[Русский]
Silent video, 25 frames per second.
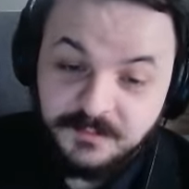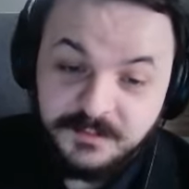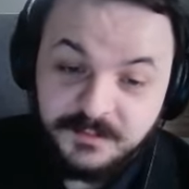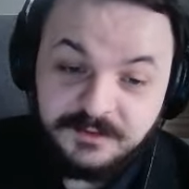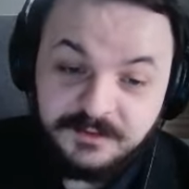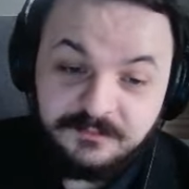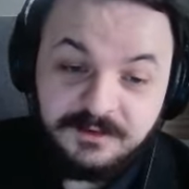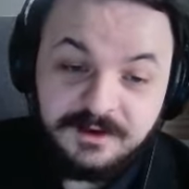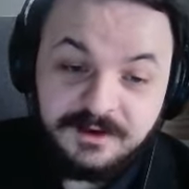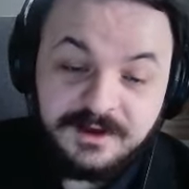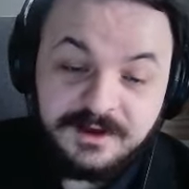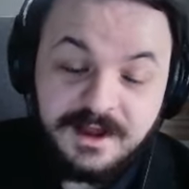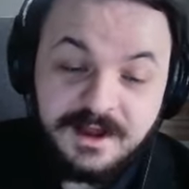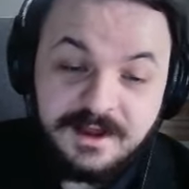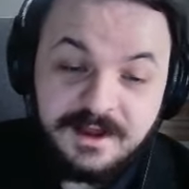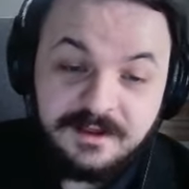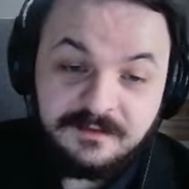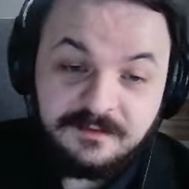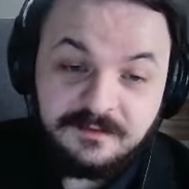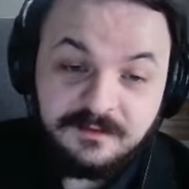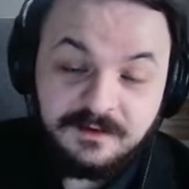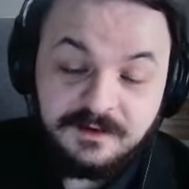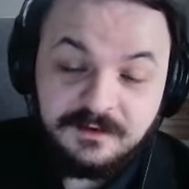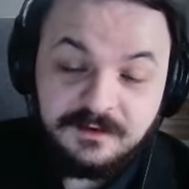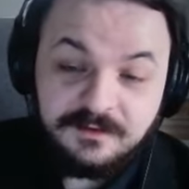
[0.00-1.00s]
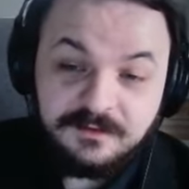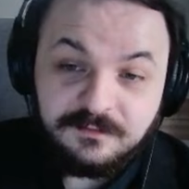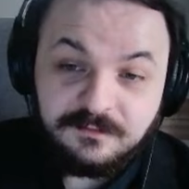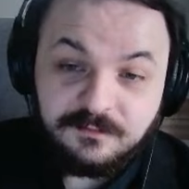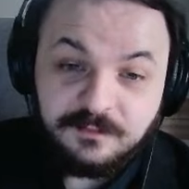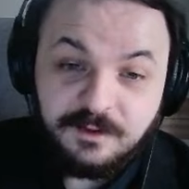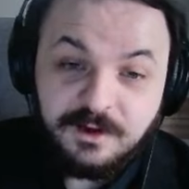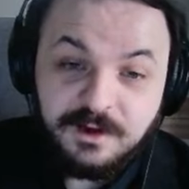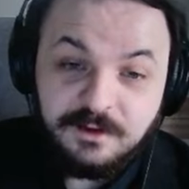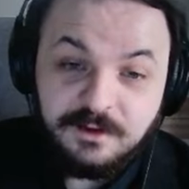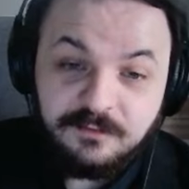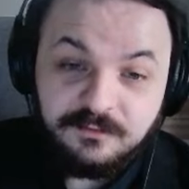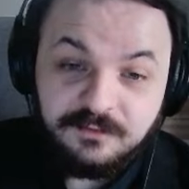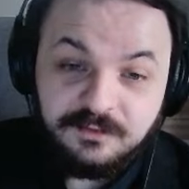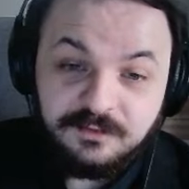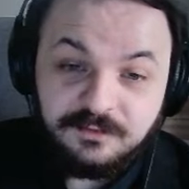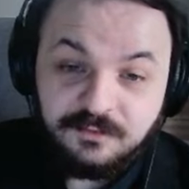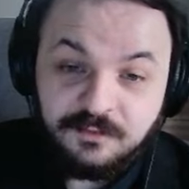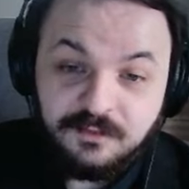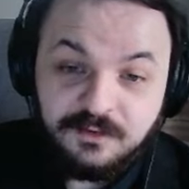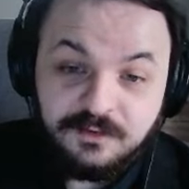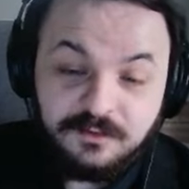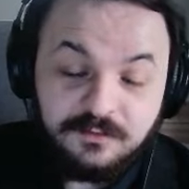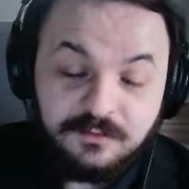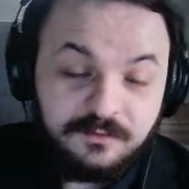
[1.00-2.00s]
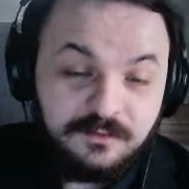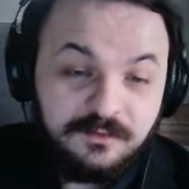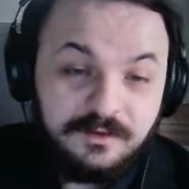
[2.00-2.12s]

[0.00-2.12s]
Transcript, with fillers: привлекает зрительскую аудиторию,